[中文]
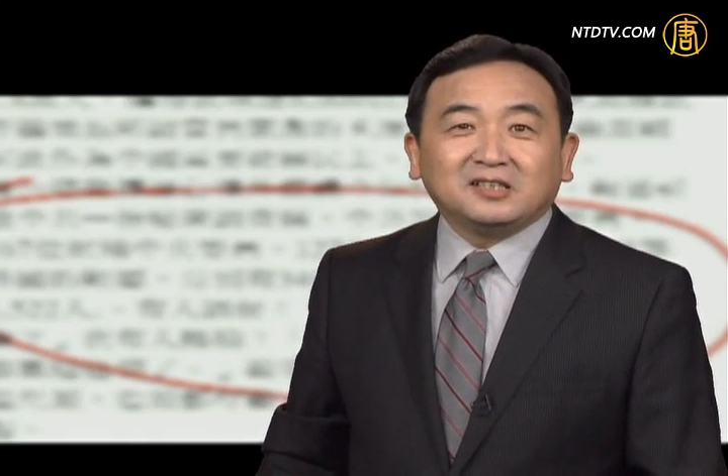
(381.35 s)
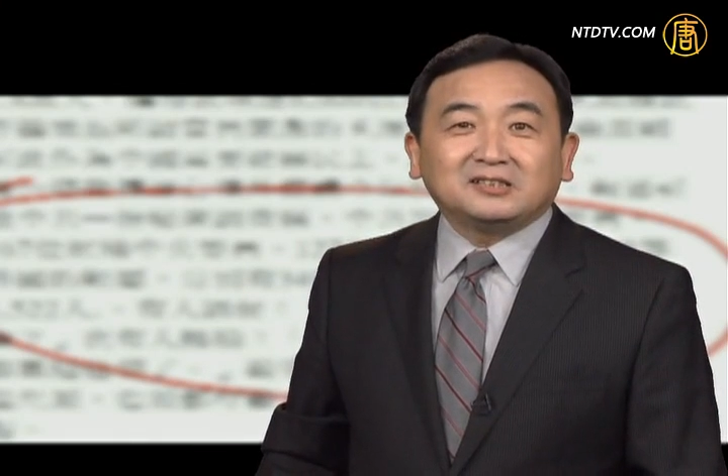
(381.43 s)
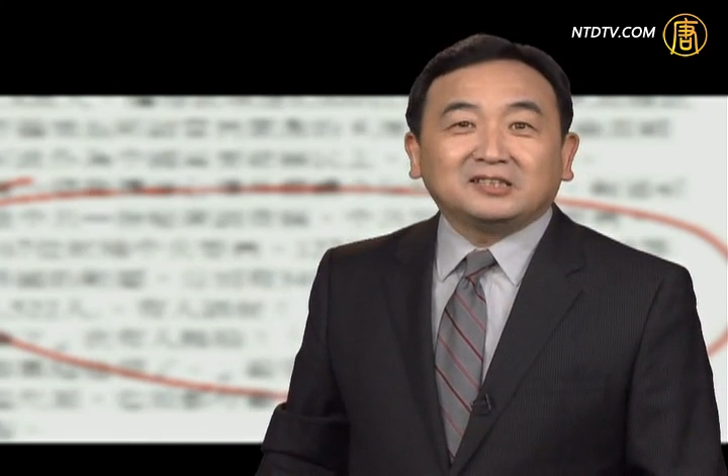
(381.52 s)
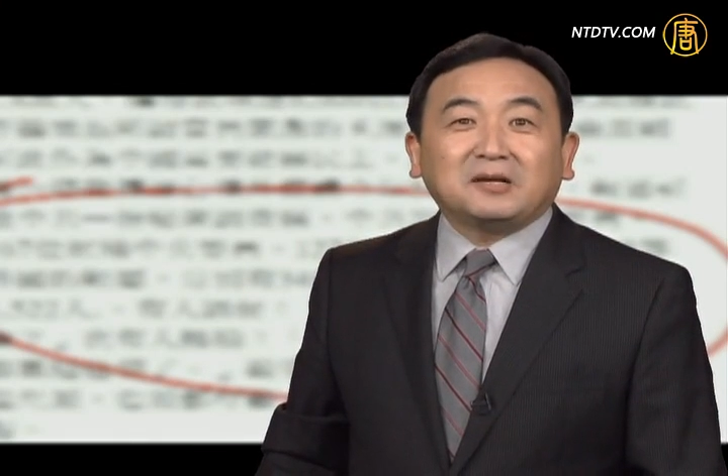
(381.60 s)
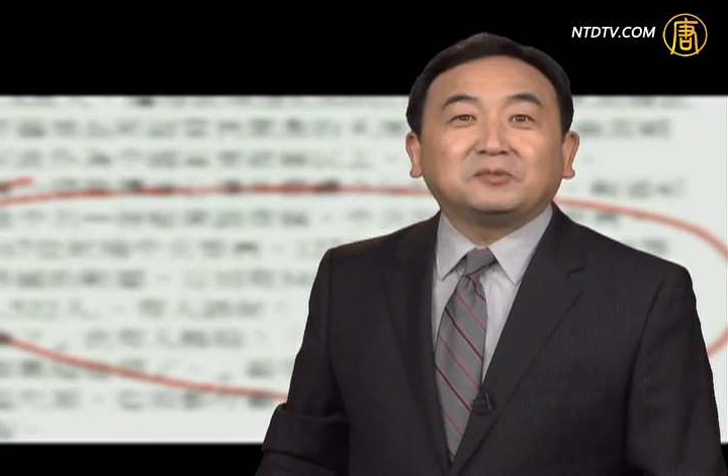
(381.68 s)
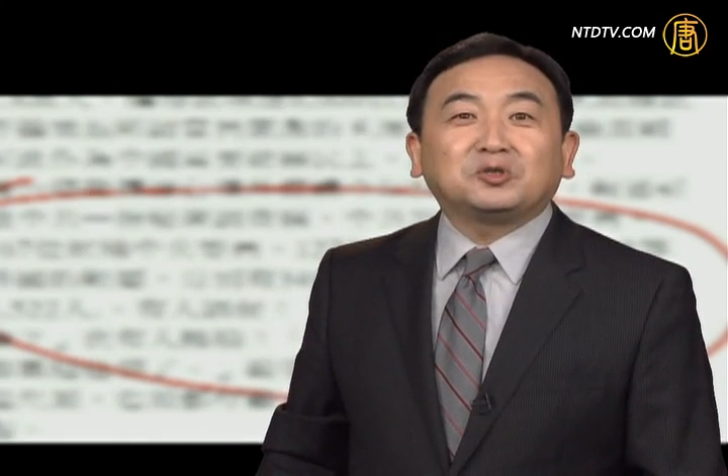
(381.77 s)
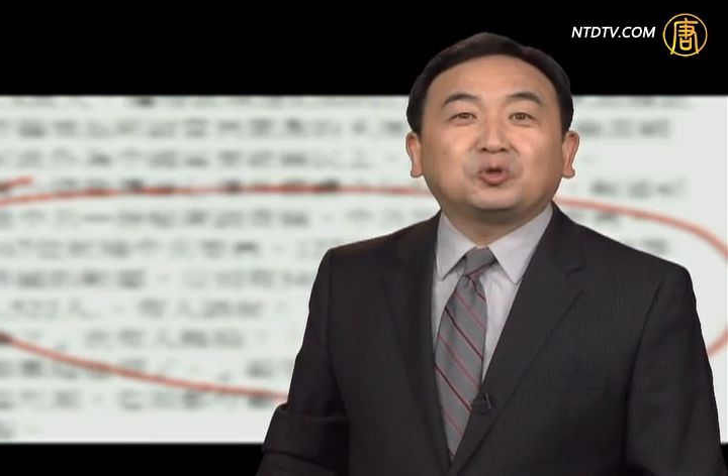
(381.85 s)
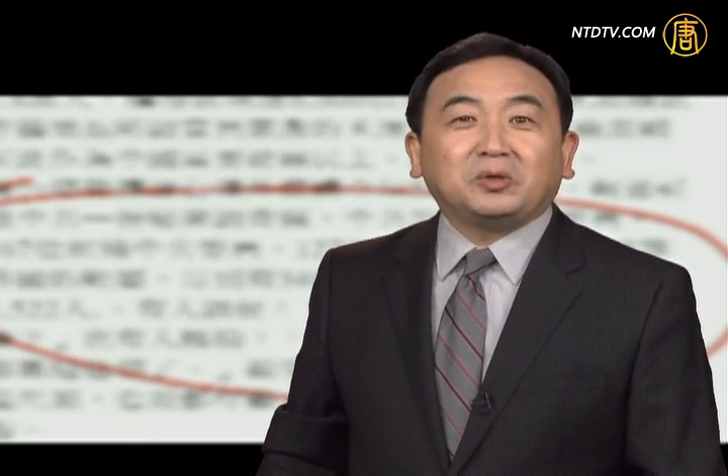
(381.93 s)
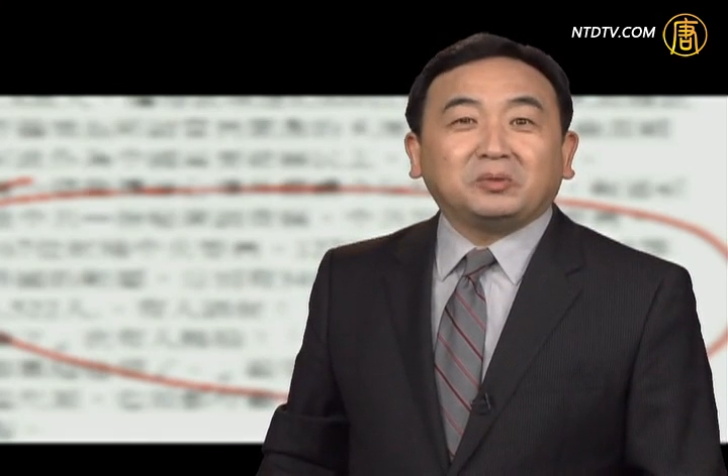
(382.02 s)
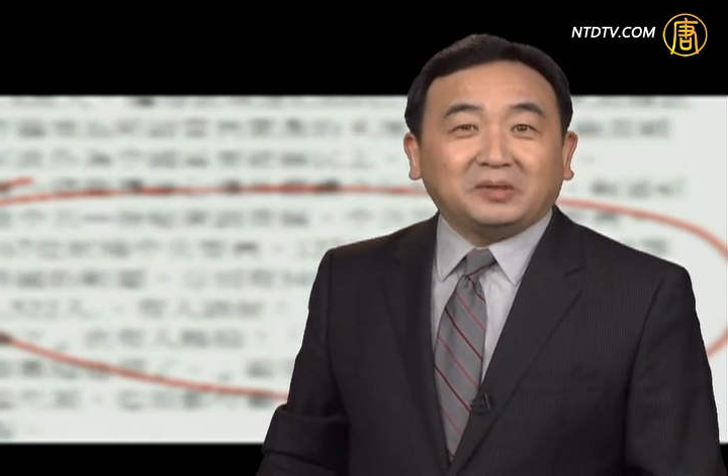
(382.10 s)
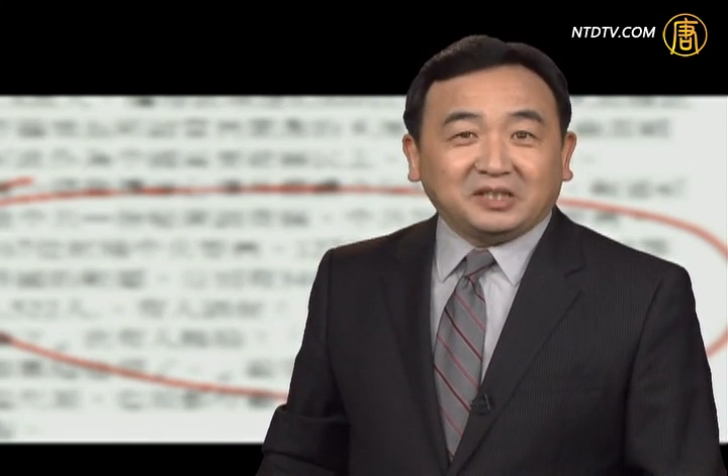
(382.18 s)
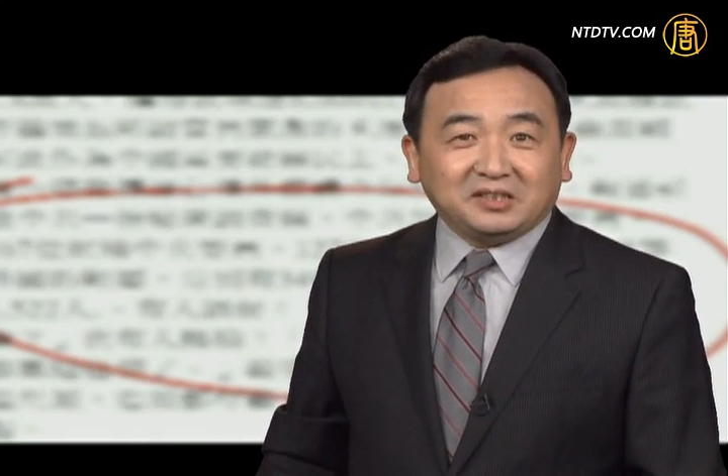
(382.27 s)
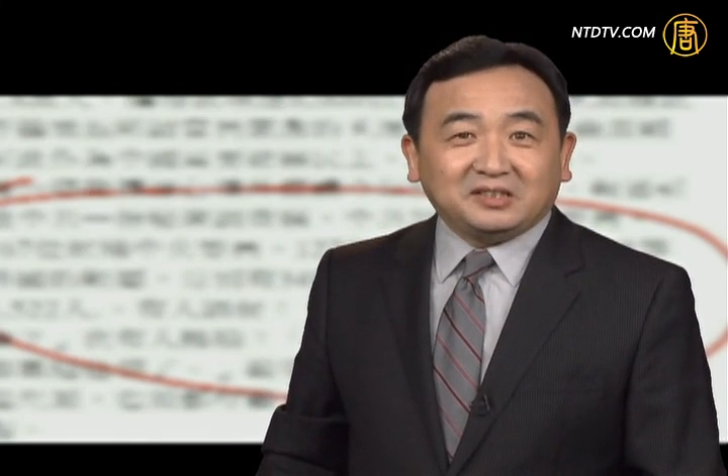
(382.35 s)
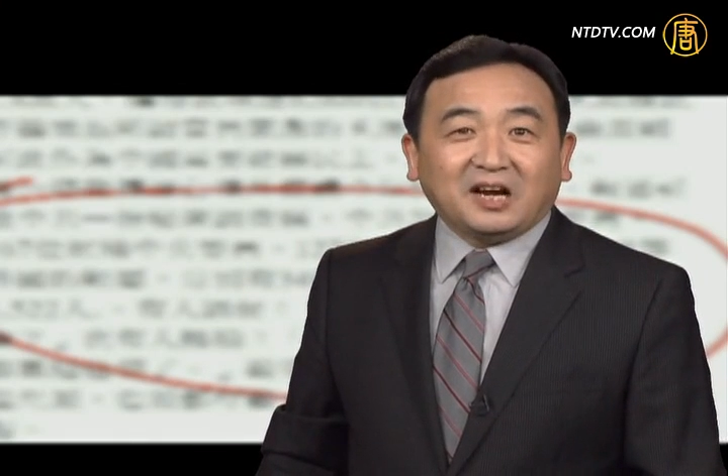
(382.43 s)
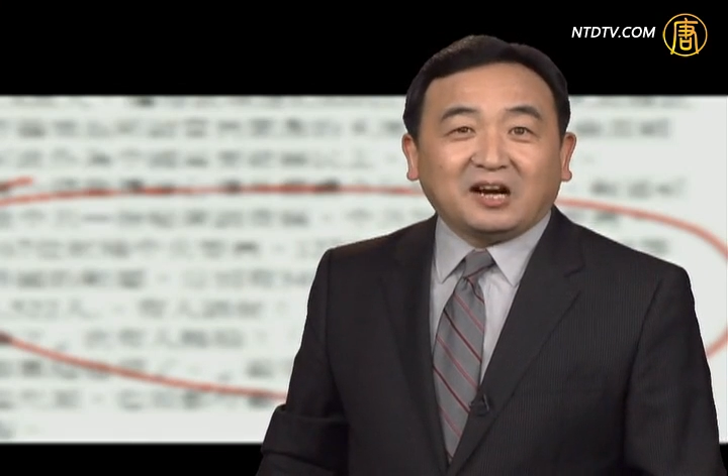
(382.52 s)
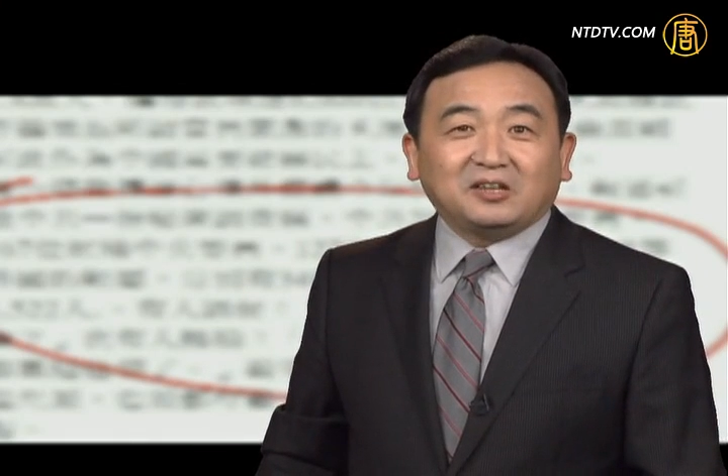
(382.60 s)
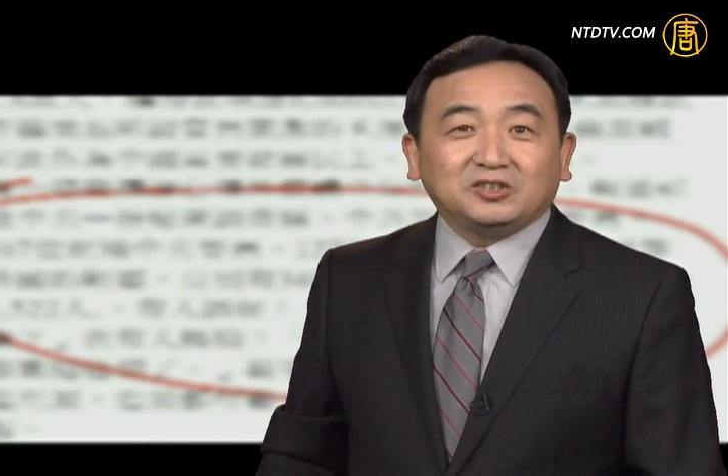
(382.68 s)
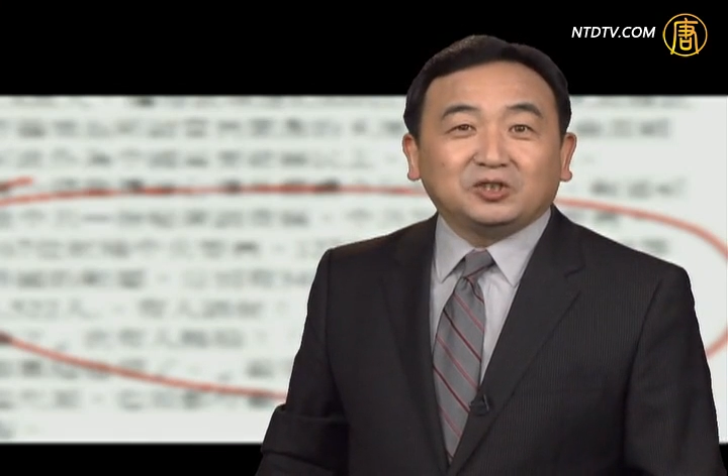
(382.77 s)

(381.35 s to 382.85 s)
咱们对比一下，